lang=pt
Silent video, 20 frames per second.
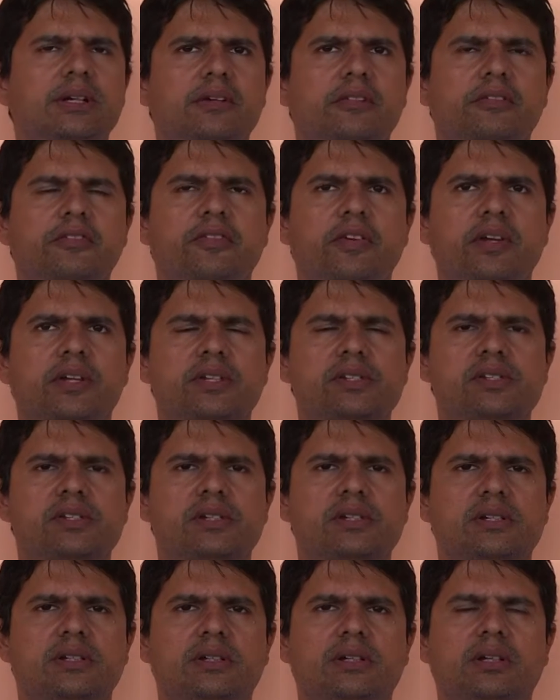feitas
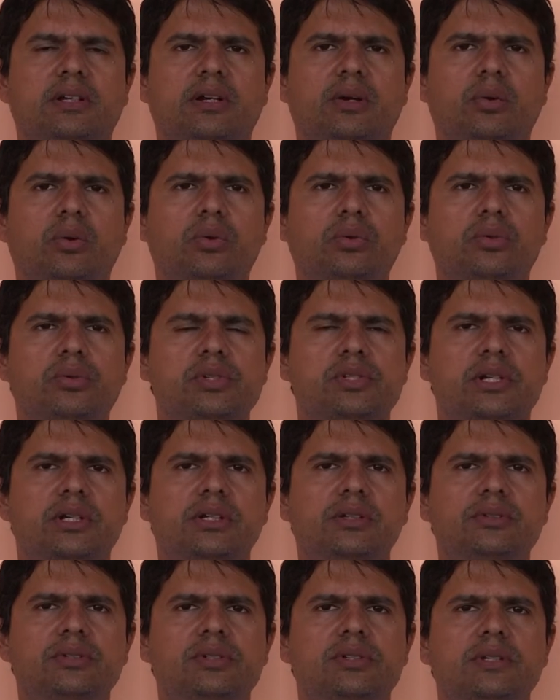é, ao longo dos
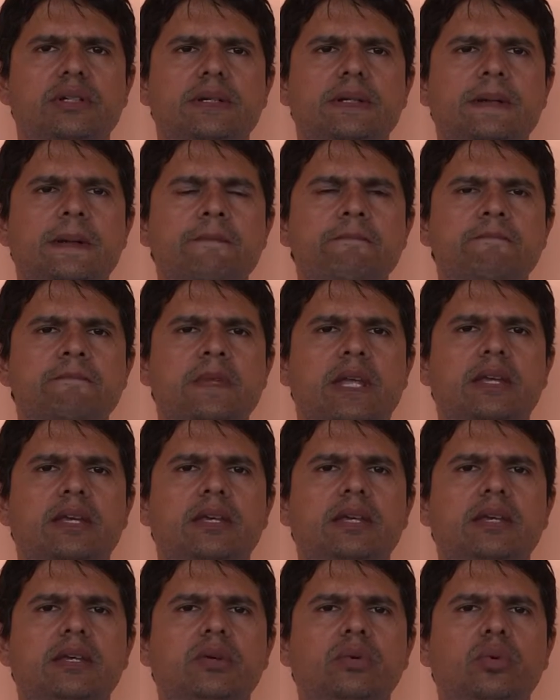anos,
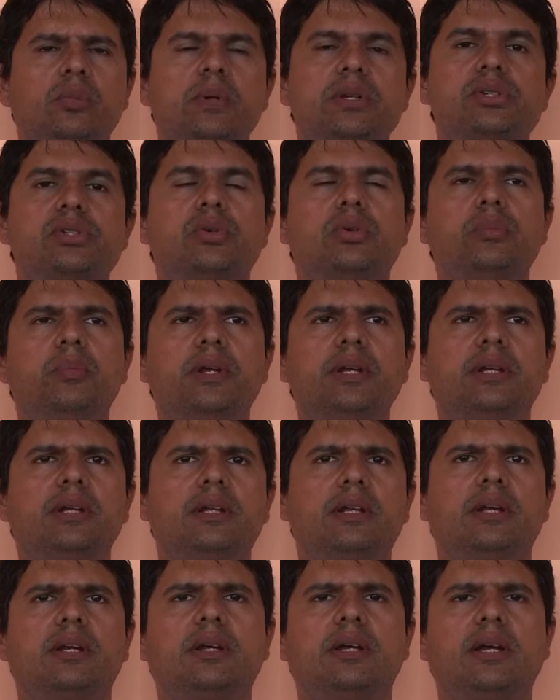e uma
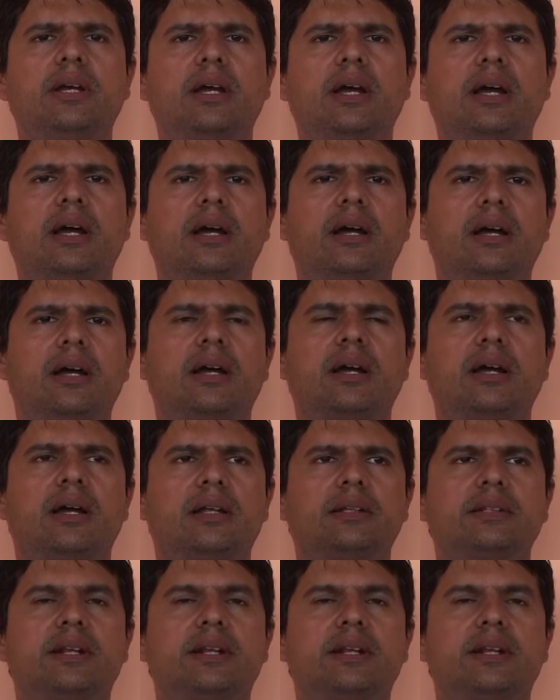sobre é, a